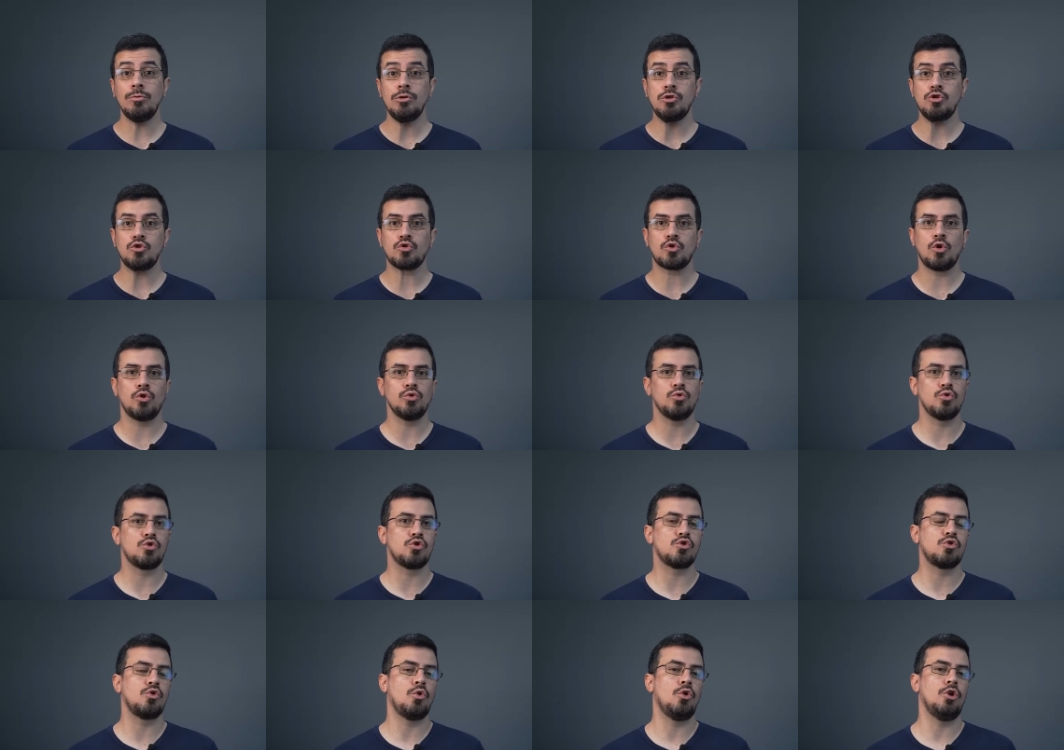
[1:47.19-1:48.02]
do estrondo
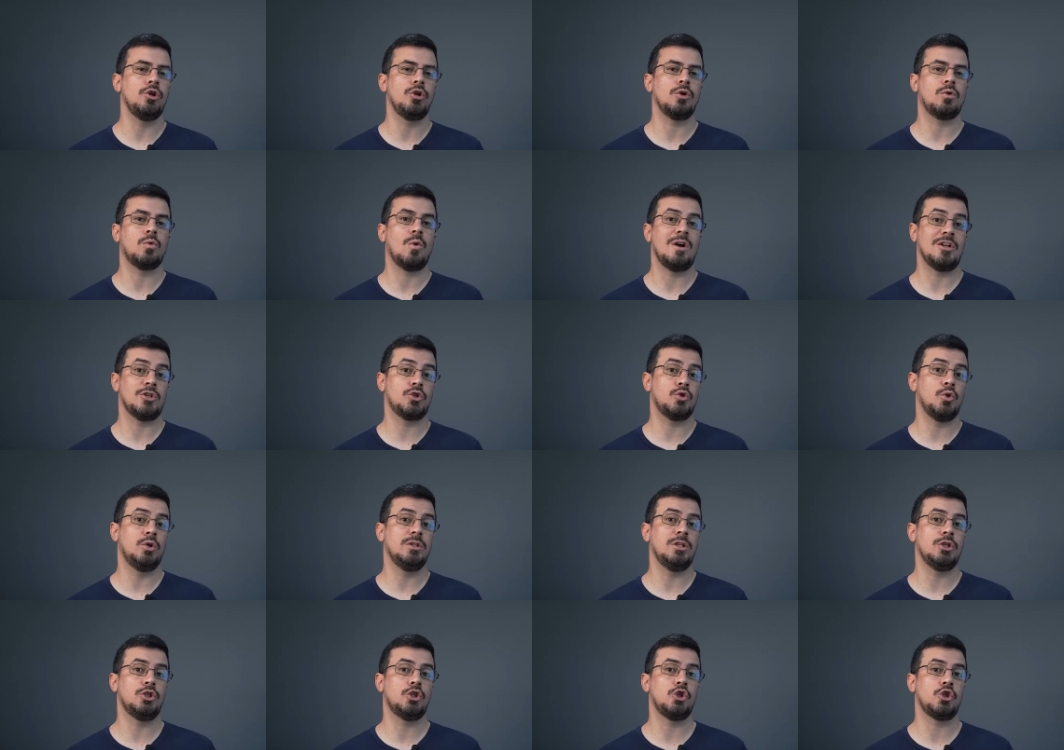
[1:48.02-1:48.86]
sônico, as
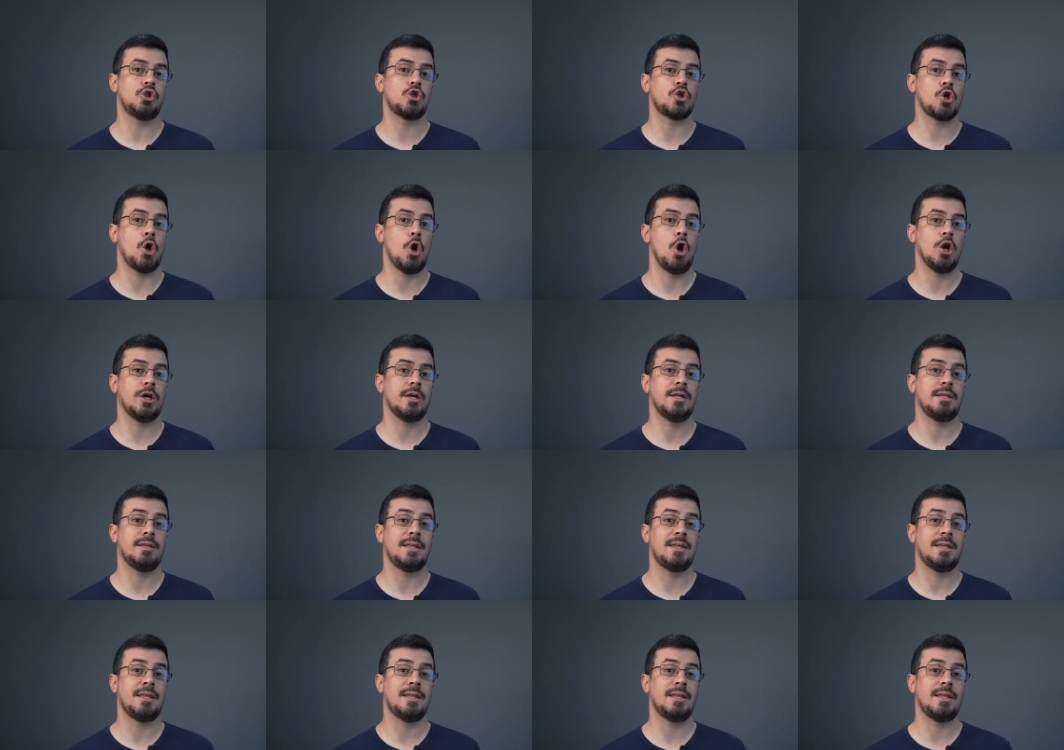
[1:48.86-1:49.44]
ondas de choque